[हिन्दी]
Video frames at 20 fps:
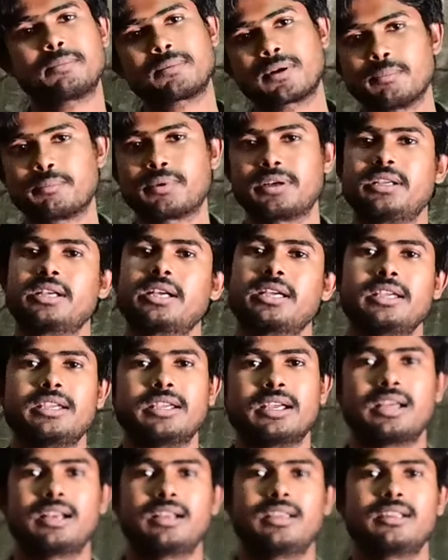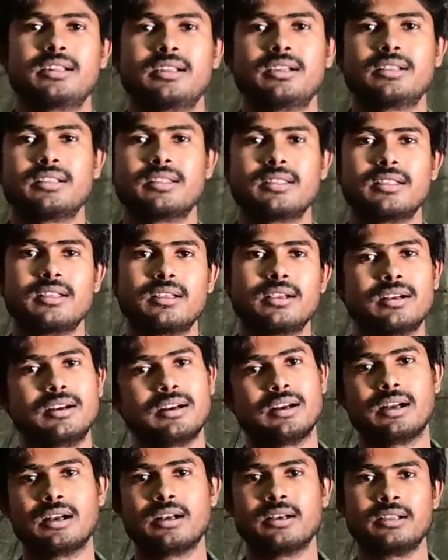सब कंपनी का यही हाल है अच्छा ये हाल है
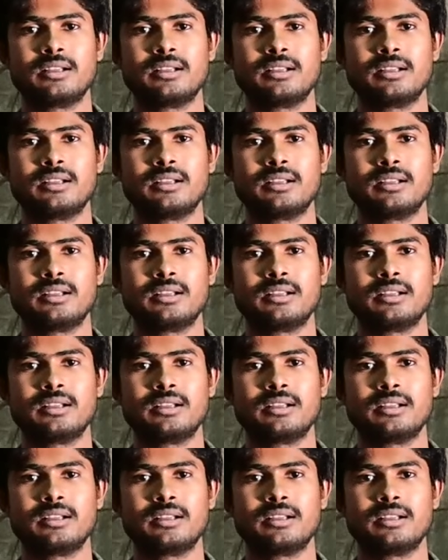हाँ।